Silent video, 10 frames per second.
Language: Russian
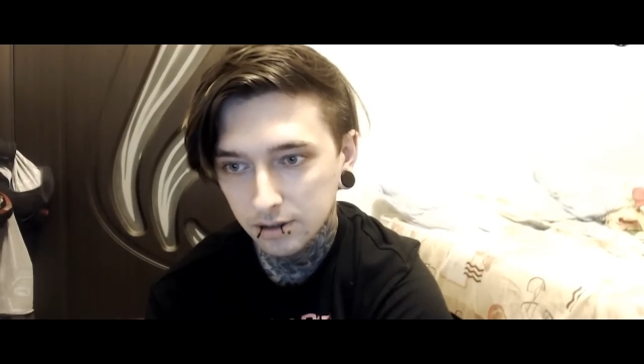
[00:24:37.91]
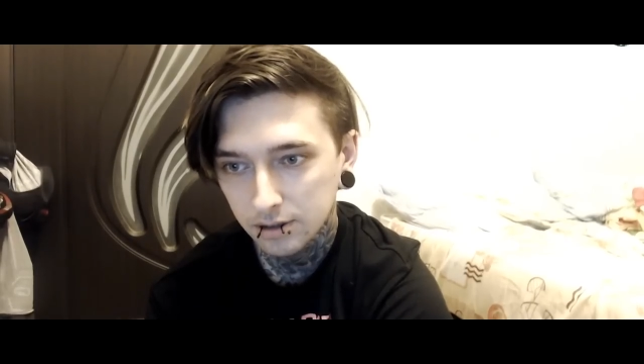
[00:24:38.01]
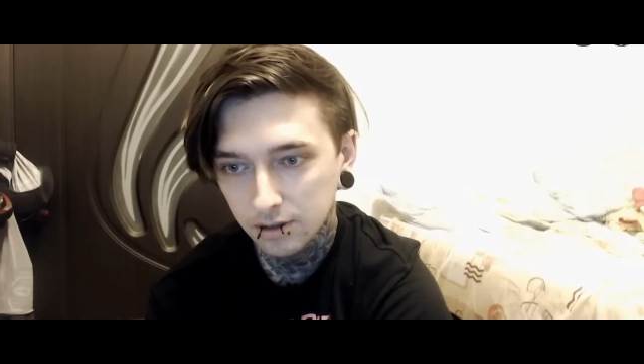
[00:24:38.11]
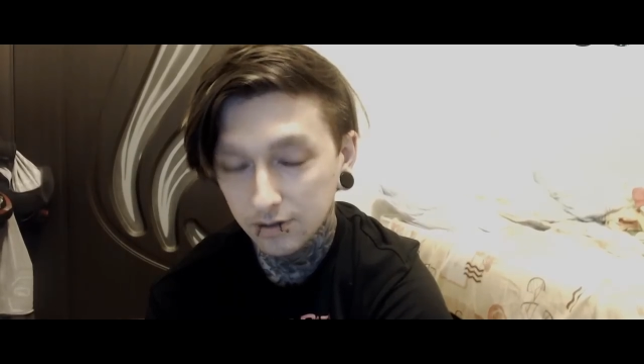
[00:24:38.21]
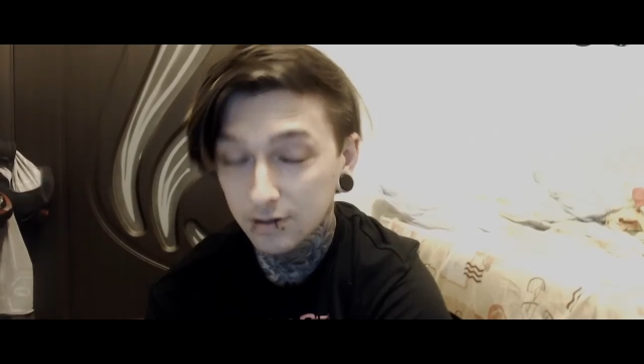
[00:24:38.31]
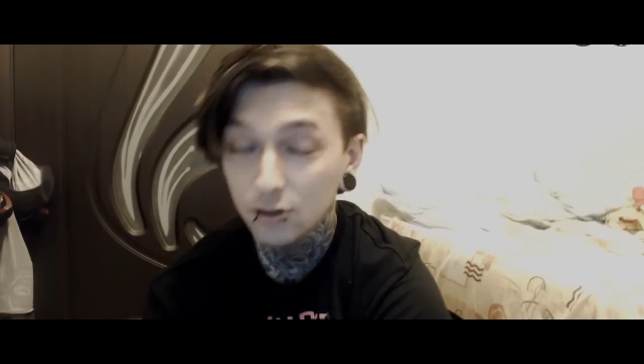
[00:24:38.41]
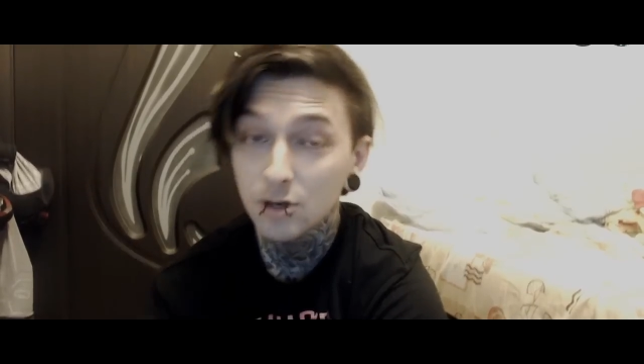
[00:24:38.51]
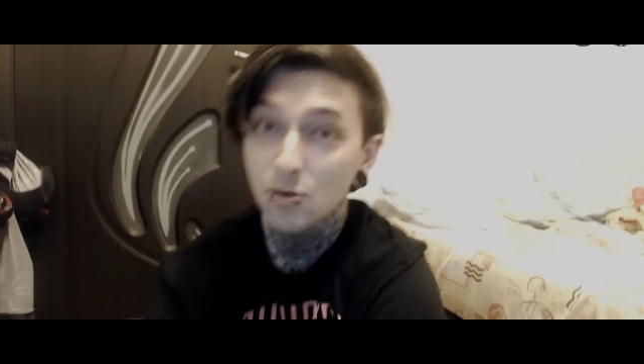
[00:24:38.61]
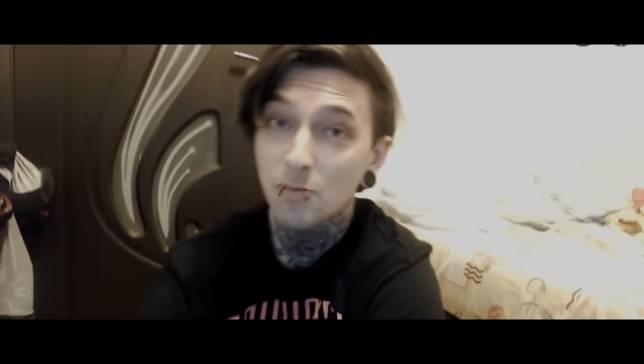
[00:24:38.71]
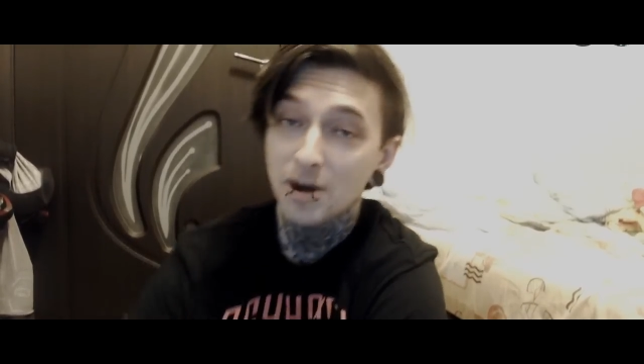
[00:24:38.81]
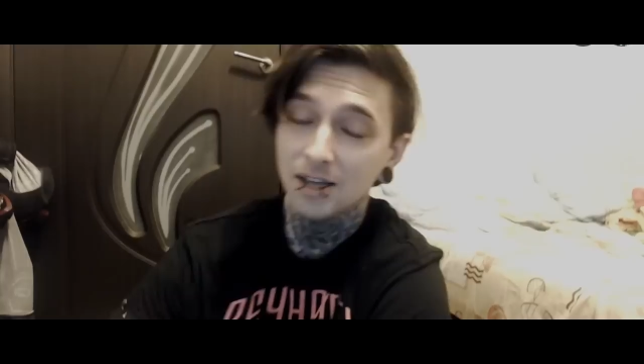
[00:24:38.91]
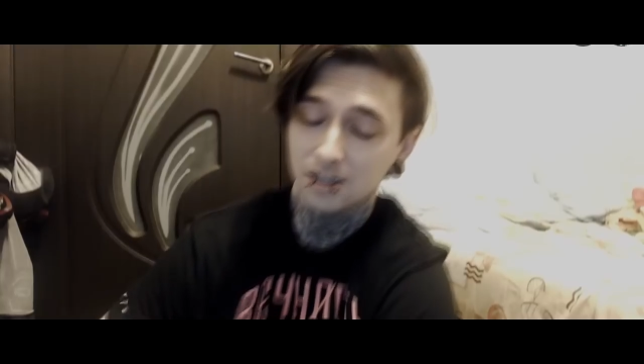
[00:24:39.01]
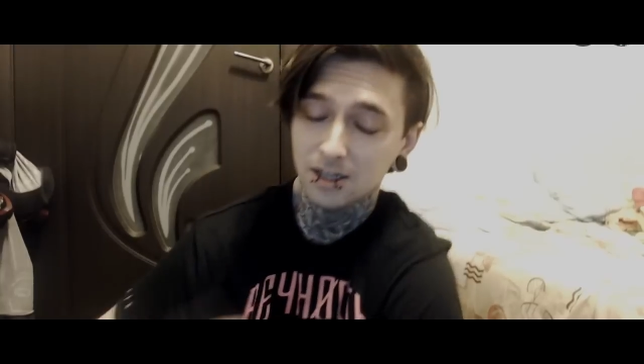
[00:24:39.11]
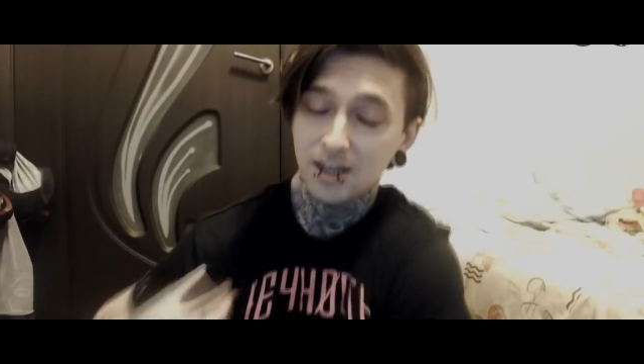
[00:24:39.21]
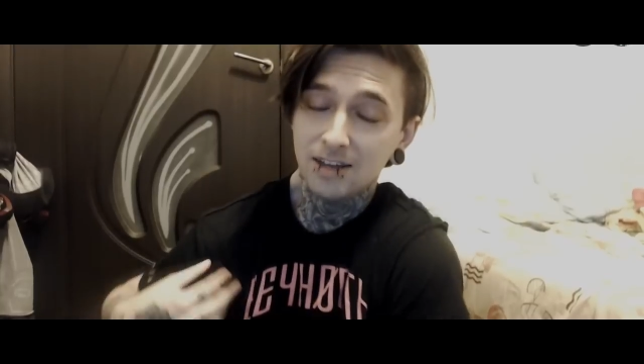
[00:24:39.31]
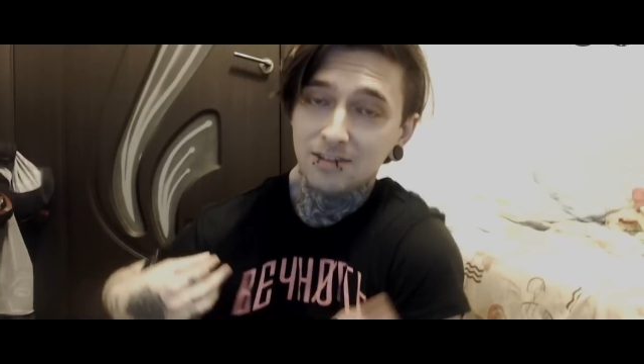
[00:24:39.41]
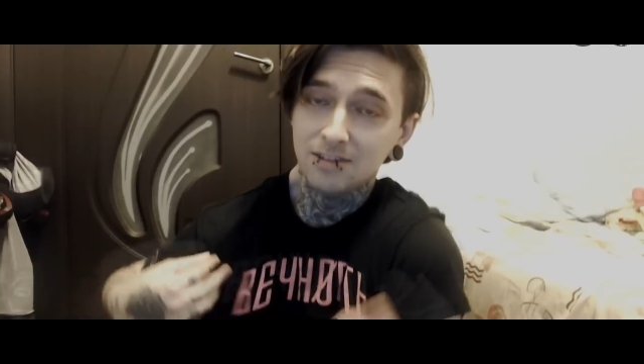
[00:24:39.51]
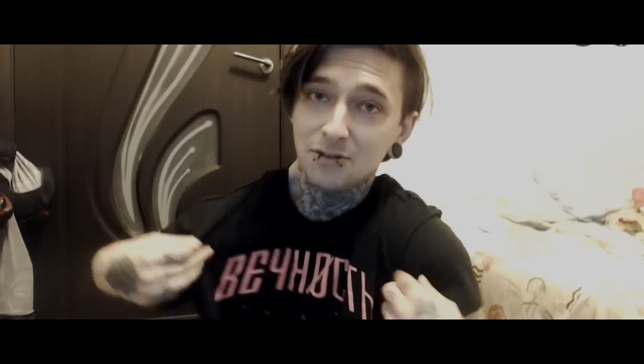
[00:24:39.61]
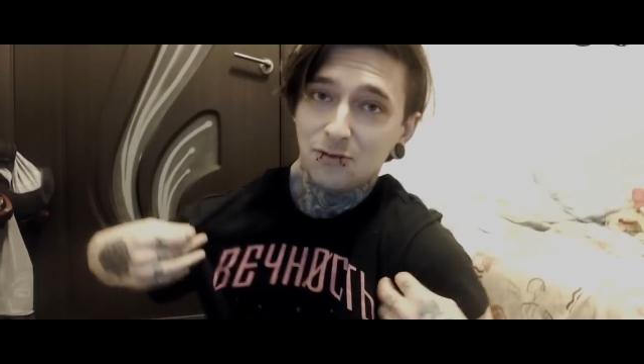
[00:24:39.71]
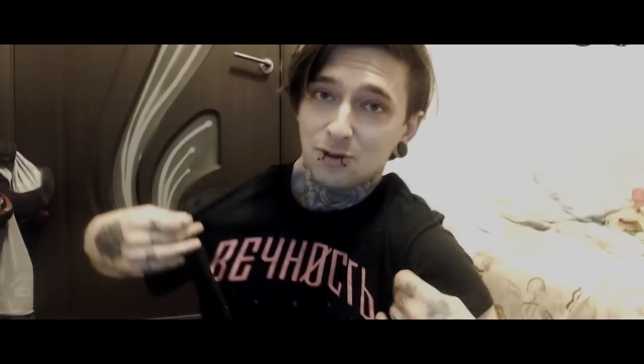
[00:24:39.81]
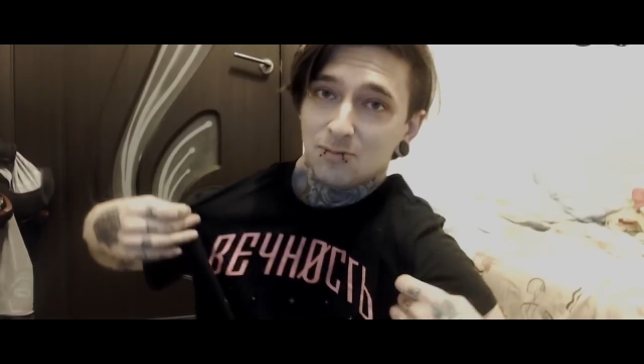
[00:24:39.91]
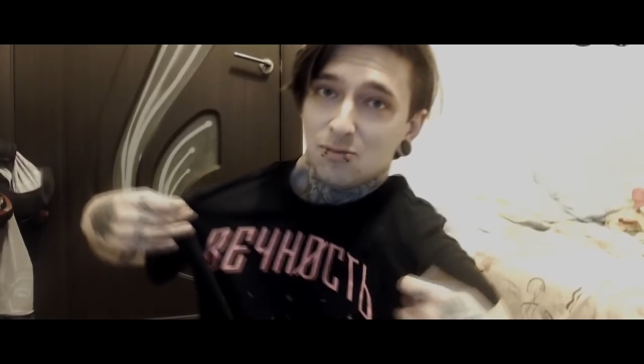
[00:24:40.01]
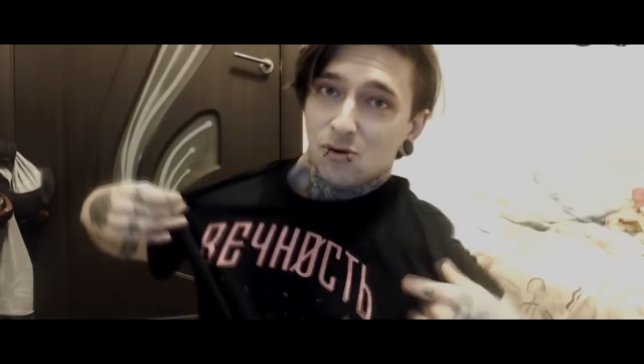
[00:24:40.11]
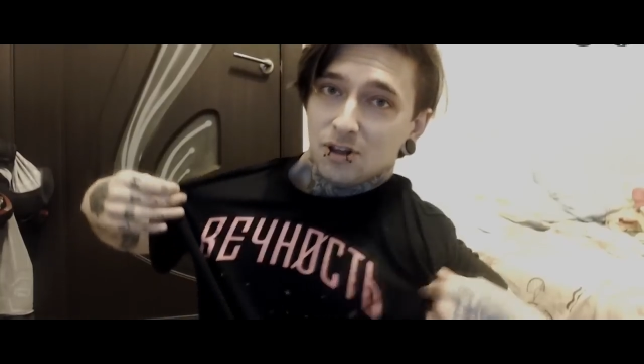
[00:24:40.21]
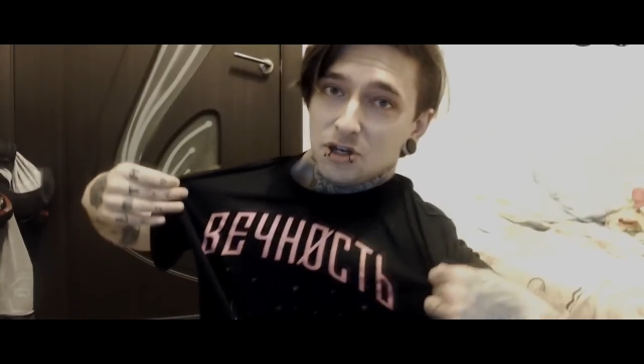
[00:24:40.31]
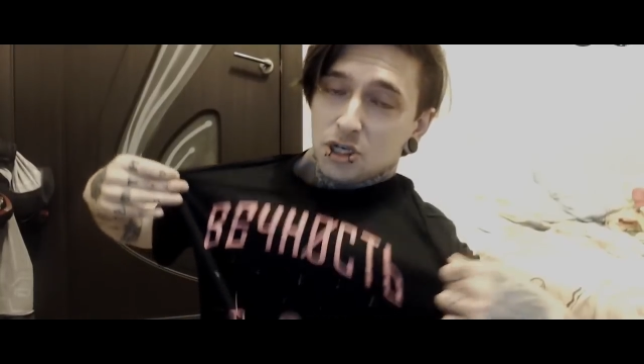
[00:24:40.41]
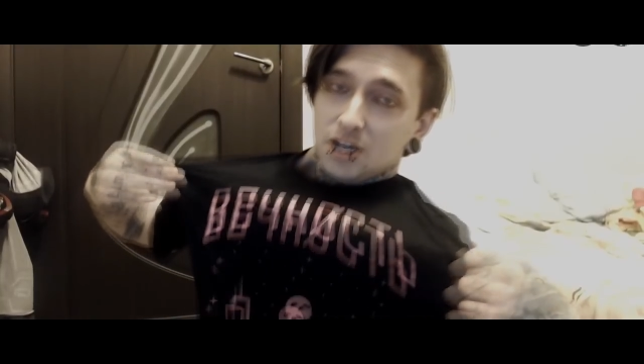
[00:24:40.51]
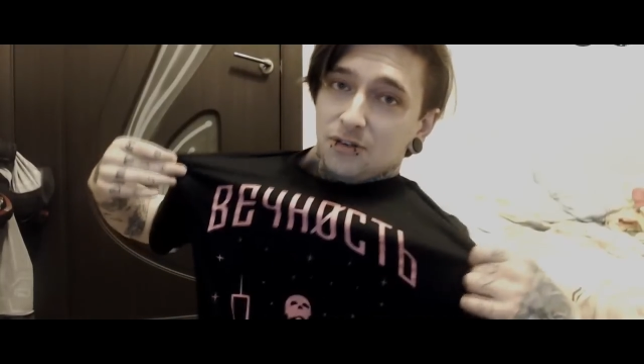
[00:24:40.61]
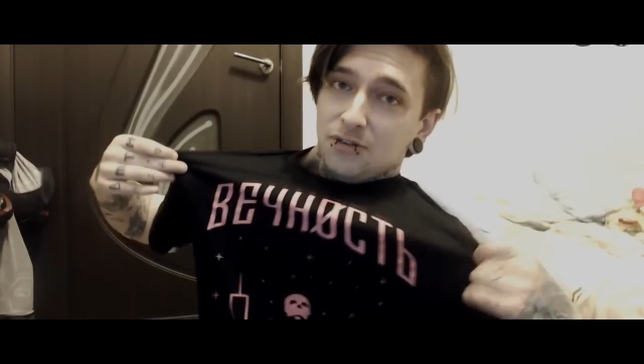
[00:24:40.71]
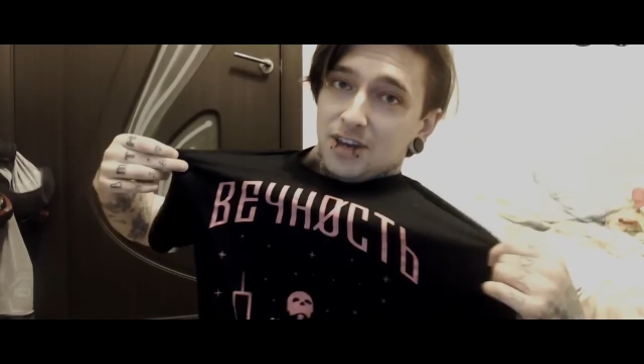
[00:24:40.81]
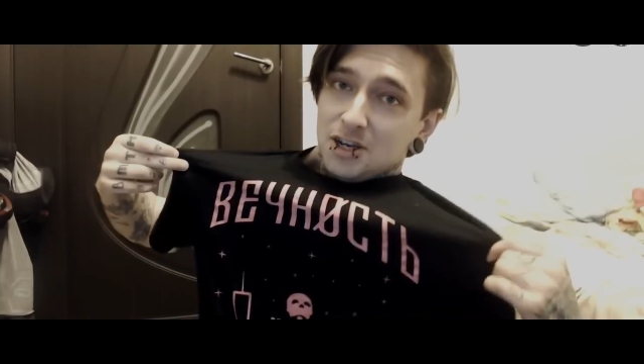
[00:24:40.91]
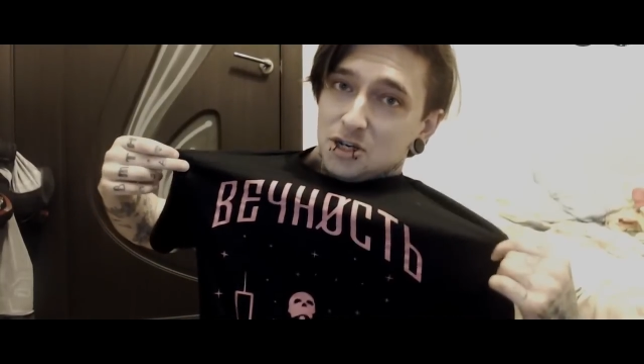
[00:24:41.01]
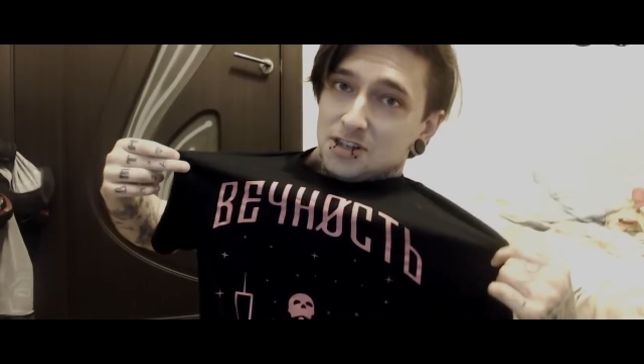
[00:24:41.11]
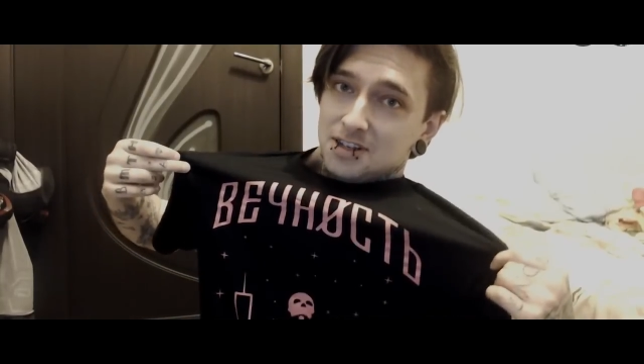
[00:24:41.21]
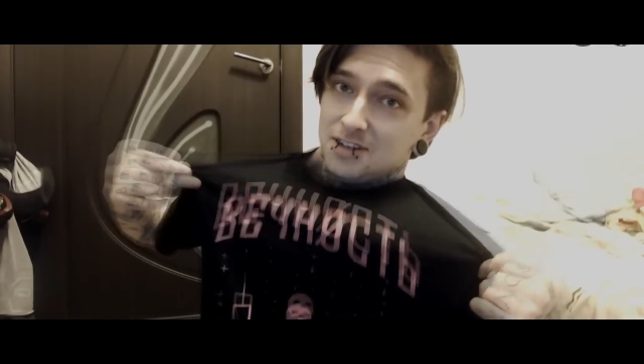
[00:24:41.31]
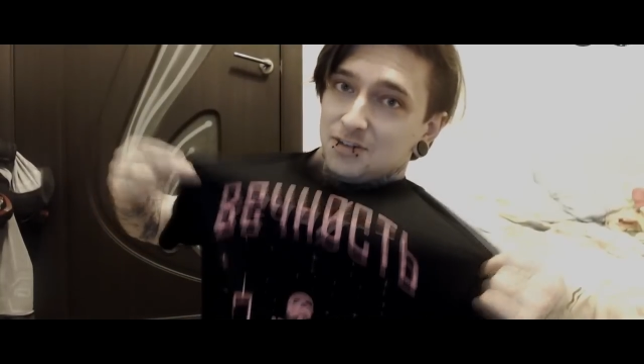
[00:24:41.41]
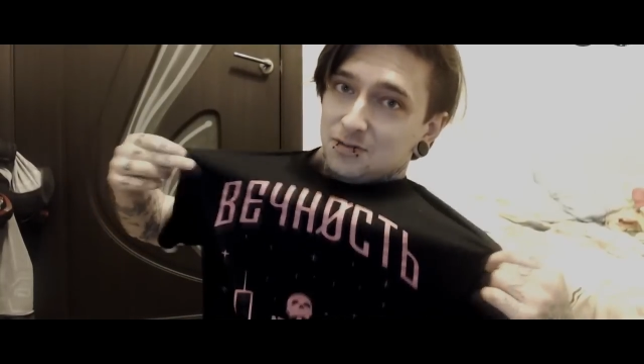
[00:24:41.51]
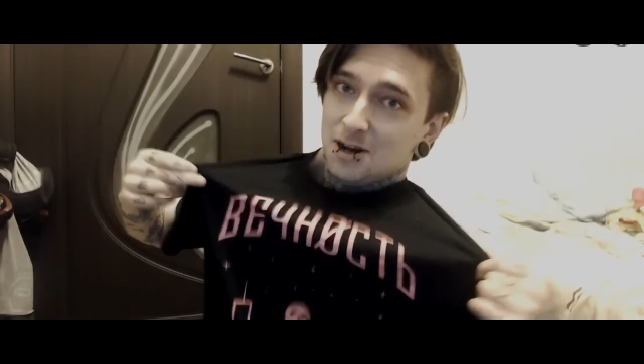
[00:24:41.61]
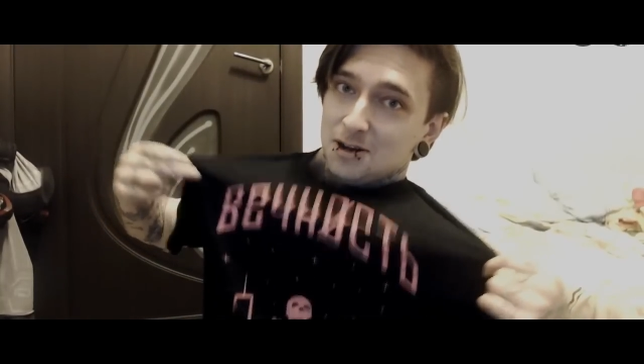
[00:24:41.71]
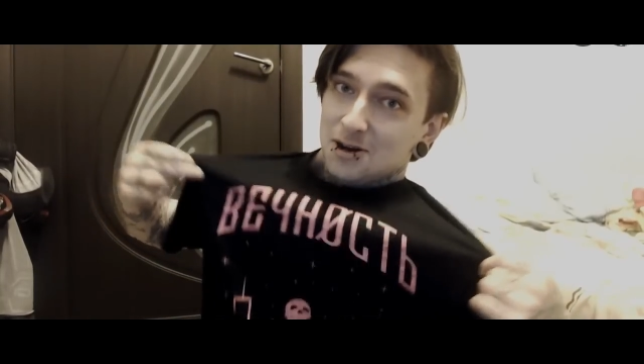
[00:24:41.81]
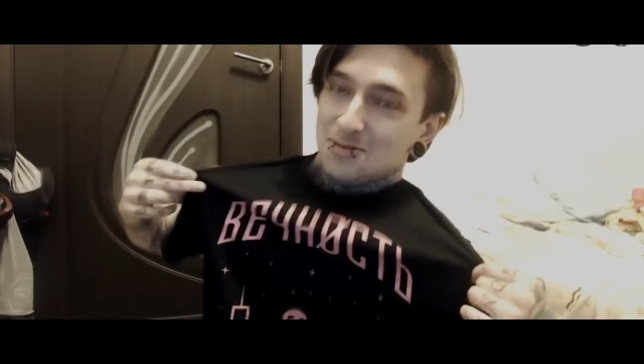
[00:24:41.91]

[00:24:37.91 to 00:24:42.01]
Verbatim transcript: если никто не покупает классные футболочки вечность в моем